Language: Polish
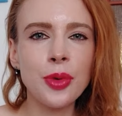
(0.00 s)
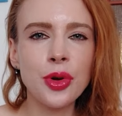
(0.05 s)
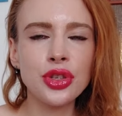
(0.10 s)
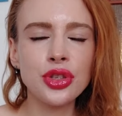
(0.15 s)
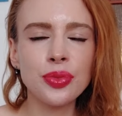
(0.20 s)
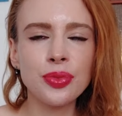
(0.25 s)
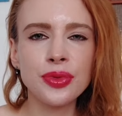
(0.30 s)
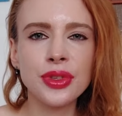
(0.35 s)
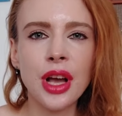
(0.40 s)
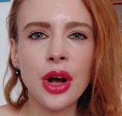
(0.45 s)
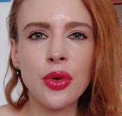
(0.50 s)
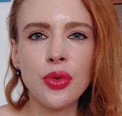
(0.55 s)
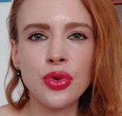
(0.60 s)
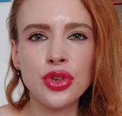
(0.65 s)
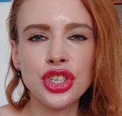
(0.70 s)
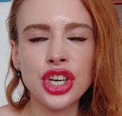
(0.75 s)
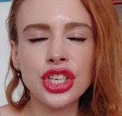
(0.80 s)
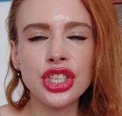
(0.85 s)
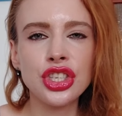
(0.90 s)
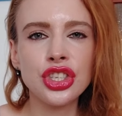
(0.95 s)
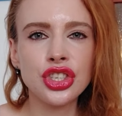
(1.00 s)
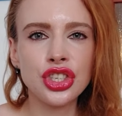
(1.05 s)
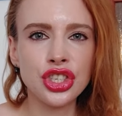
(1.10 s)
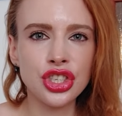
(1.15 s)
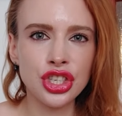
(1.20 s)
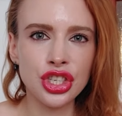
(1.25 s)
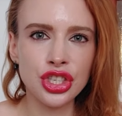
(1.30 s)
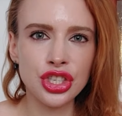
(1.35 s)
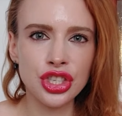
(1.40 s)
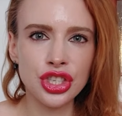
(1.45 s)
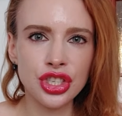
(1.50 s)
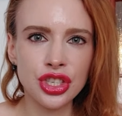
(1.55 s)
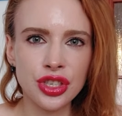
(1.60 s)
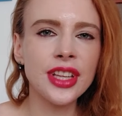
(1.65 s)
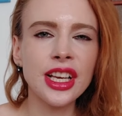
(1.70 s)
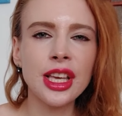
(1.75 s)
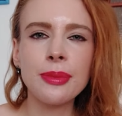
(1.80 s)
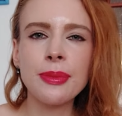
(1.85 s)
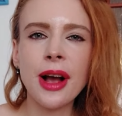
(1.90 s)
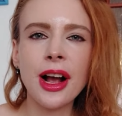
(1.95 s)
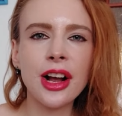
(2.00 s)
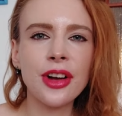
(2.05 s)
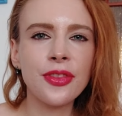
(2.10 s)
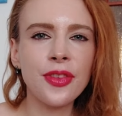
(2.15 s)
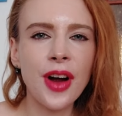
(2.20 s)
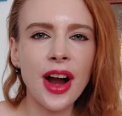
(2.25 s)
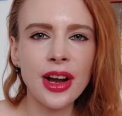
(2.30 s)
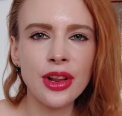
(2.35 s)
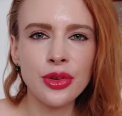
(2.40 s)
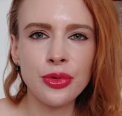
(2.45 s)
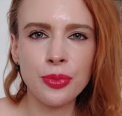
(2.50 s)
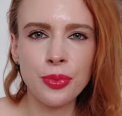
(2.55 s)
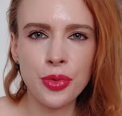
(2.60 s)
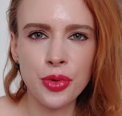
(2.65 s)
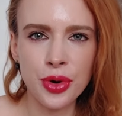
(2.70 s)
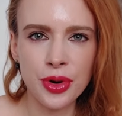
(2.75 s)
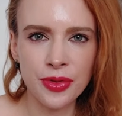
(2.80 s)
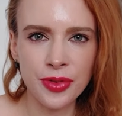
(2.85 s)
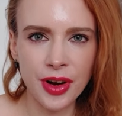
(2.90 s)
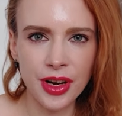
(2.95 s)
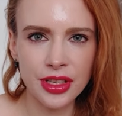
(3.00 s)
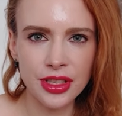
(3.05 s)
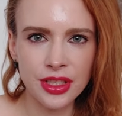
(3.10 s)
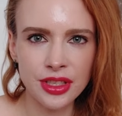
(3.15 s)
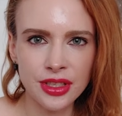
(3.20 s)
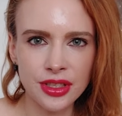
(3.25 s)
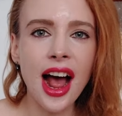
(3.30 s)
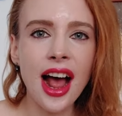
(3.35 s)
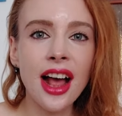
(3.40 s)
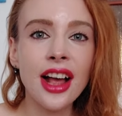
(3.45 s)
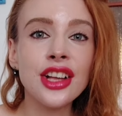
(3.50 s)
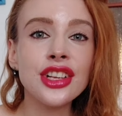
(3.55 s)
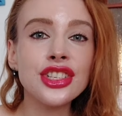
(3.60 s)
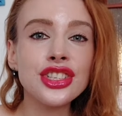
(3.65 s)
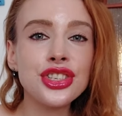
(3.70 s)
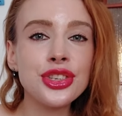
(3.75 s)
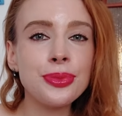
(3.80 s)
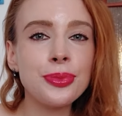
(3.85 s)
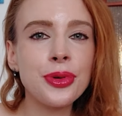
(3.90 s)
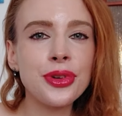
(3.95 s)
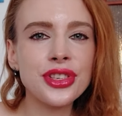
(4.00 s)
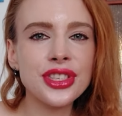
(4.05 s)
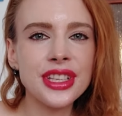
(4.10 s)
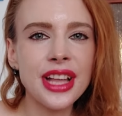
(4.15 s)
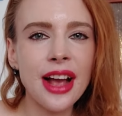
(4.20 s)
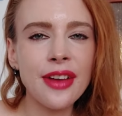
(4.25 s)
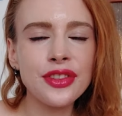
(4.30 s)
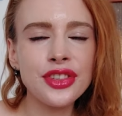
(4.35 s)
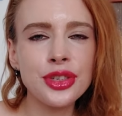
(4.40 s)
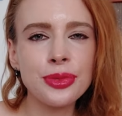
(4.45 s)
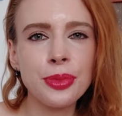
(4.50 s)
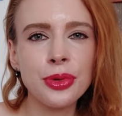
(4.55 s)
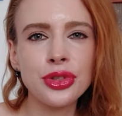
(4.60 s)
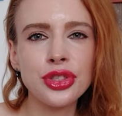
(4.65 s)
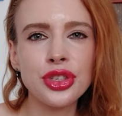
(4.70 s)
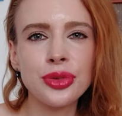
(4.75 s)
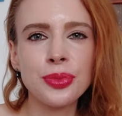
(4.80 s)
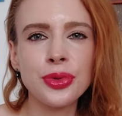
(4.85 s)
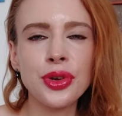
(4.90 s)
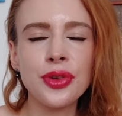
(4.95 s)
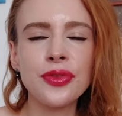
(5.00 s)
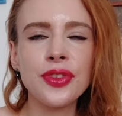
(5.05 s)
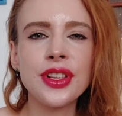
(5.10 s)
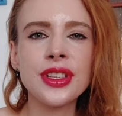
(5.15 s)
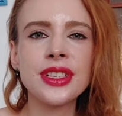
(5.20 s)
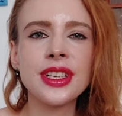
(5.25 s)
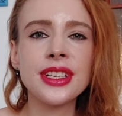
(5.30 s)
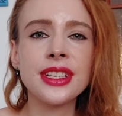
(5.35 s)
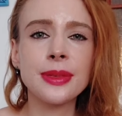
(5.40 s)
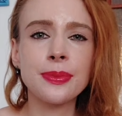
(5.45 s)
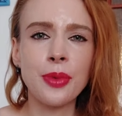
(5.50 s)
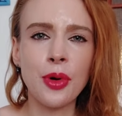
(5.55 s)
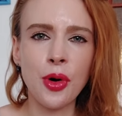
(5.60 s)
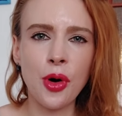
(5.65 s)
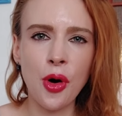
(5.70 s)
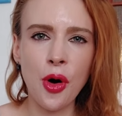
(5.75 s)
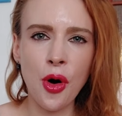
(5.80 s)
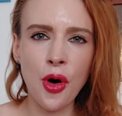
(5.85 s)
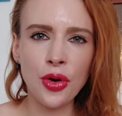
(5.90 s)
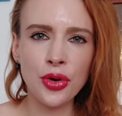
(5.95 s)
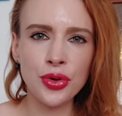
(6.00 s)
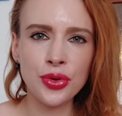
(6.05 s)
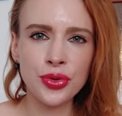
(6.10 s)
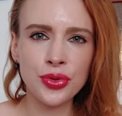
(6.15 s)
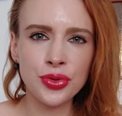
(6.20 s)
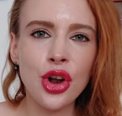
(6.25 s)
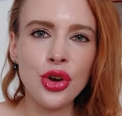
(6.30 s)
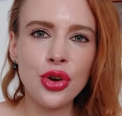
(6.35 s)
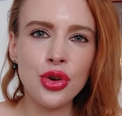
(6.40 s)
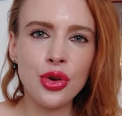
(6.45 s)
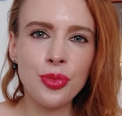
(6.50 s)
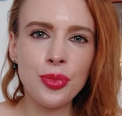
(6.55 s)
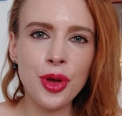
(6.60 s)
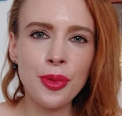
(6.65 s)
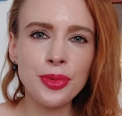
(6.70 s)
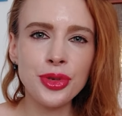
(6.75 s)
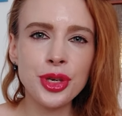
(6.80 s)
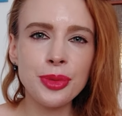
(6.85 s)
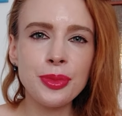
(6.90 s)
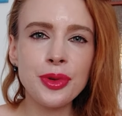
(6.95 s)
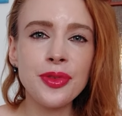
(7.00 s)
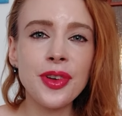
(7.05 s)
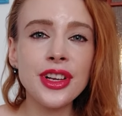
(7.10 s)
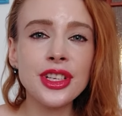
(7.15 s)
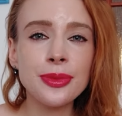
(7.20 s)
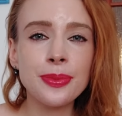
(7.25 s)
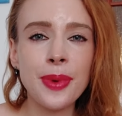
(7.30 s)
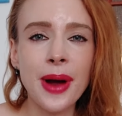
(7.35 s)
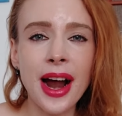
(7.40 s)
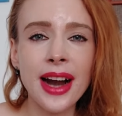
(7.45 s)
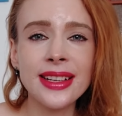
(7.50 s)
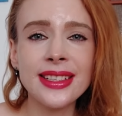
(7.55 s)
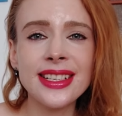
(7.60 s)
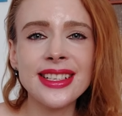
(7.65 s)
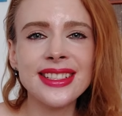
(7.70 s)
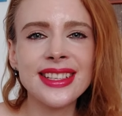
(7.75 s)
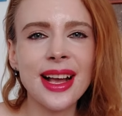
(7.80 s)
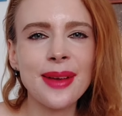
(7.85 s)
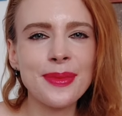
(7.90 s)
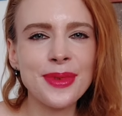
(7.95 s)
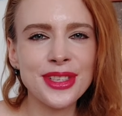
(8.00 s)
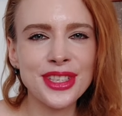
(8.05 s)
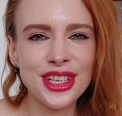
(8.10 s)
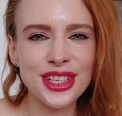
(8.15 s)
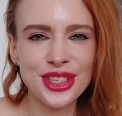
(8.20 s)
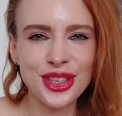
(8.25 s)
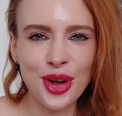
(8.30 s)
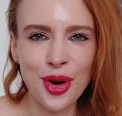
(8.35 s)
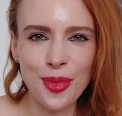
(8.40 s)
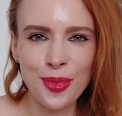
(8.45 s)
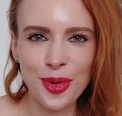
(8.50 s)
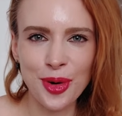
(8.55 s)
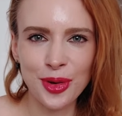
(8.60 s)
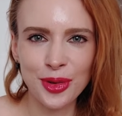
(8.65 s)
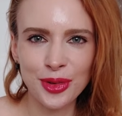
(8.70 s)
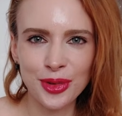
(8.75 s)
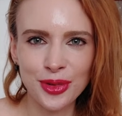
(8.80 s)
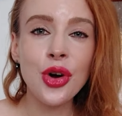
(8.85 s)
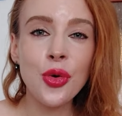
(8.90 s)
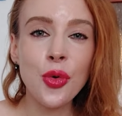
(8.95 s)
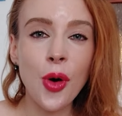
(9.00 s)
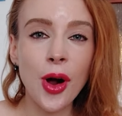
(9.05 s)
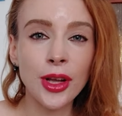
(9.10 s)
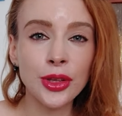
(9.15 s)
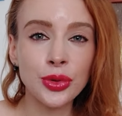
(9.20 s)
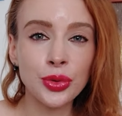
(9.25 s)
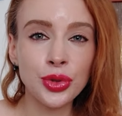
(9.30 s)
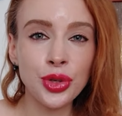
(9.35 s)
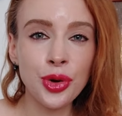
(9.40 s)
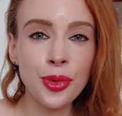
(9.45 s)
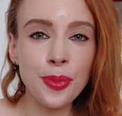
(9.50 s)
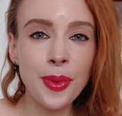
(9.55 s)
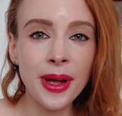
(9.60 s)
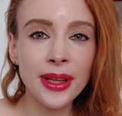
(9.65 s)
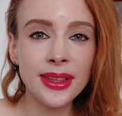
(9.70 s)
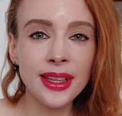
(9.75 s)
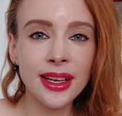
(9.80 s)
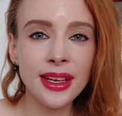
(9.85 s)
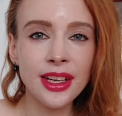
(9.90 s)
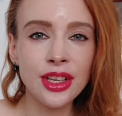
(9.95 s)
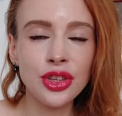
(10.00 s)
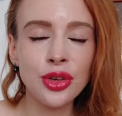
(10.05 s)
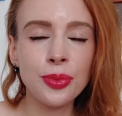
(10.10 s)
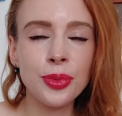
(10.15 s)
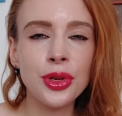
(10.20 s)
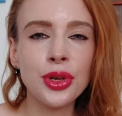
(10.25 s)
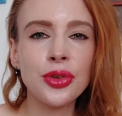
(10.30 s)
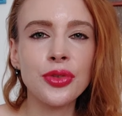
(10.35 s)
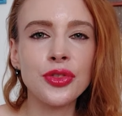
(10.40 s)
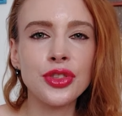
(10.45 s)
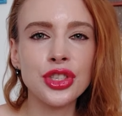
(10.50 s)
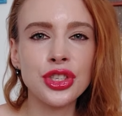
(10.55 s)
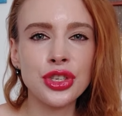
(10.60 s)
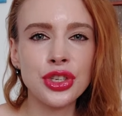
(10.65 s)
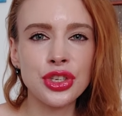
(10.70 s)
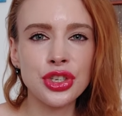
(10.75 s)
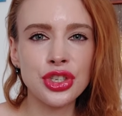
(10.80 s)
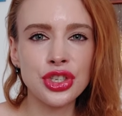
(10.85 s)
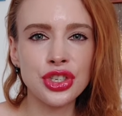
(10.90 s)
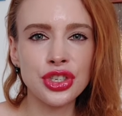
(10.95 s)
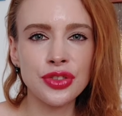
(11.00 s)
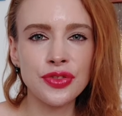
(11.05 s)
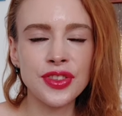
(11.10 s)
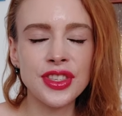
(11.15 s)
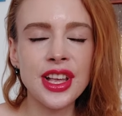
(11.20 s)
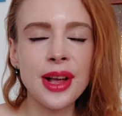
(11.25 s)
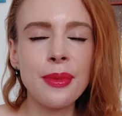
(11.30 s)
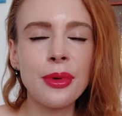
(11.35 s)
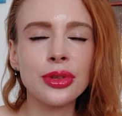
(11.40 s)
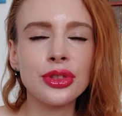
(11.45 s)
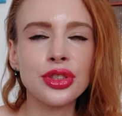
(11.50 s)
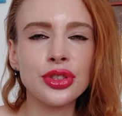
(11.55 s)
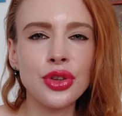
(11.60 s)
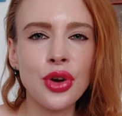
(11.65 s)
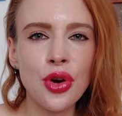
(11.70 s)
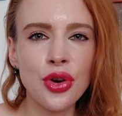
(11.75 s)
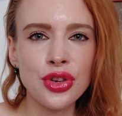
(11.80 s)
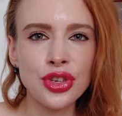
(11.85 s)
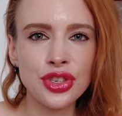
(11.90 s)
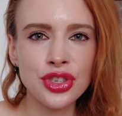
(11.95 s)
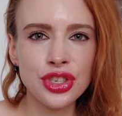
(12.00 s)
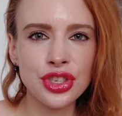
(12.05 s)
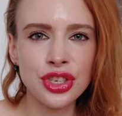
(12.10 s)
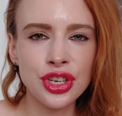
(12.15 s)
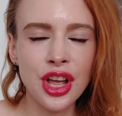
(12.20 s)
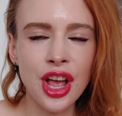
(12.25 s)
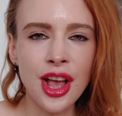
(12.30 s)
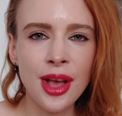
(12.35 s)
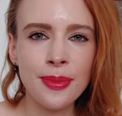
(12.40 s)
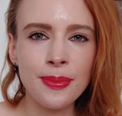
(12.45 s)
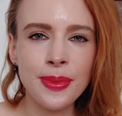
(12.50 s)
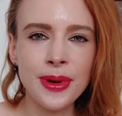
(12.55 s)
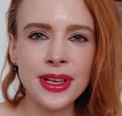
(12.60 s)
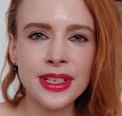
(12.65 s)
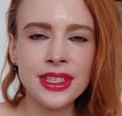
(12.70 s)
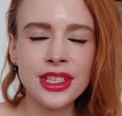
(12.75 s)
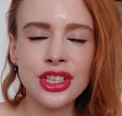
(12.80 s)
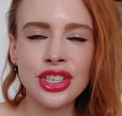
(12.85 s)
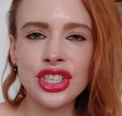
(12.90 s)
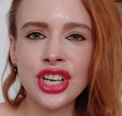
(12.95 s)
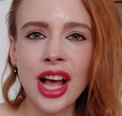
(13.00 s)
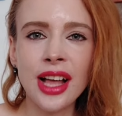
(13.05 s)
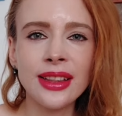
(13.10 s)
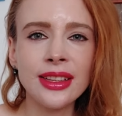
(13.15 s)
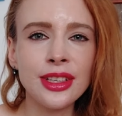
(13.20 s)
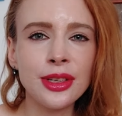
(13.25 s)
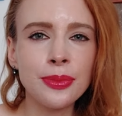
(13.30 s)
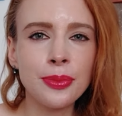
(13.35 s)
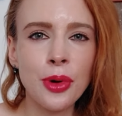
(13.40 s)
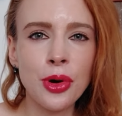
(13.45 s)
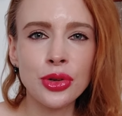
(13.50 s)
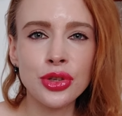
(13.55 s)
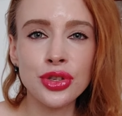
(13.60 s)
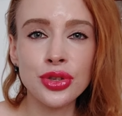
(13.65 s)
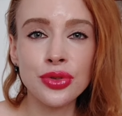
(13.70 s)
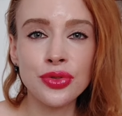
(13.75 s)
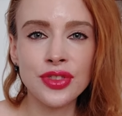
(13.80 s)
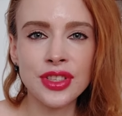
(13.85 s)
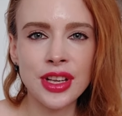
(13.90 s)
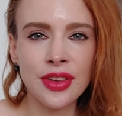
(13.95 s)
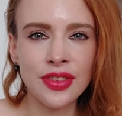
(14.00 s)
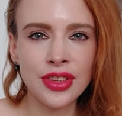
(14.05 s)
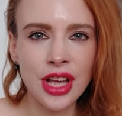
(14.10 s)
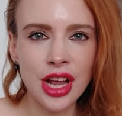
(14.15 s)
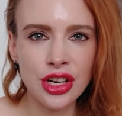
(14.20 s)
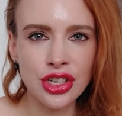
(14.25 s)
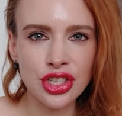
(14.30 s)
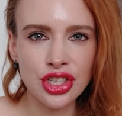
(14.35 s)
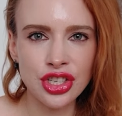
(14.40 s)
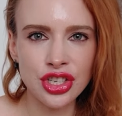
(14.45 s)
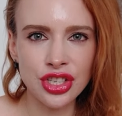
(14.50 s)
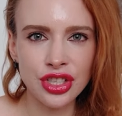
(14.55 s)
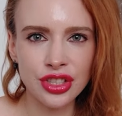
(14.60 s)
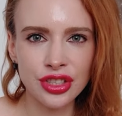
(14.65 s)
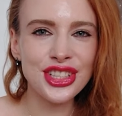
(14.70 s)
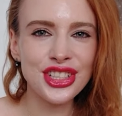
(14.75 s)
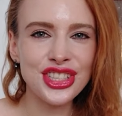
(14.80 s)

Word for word: sposób nauczeni żyć, w takim akwarium pływać. A ci poznawczy potrzebują więcej spokoju, lubią przebywać bardziej sami ze sobą, ładują baterie dopiero w ciszy, w samotności, bez żadnych bodźców zewnętrznych.